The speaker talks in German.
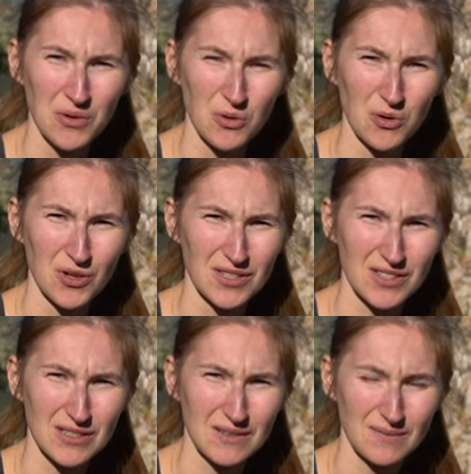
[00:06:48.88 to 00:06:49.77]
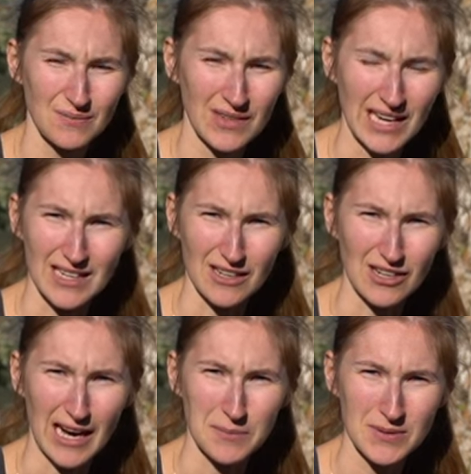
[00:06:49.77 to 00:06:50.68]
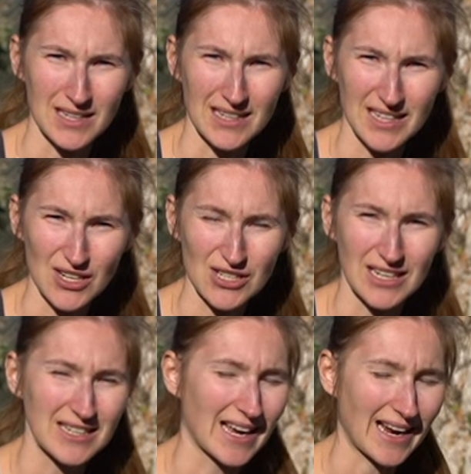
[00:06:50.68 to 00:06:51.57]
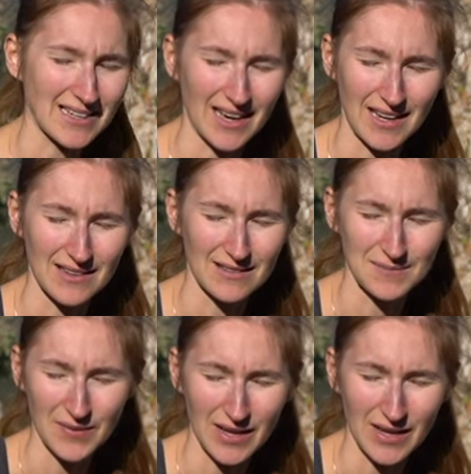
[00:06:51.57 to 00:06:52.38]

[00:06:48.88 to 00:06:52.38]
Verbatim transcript: Und ja, da gab es an der Tankstelle direkt einen,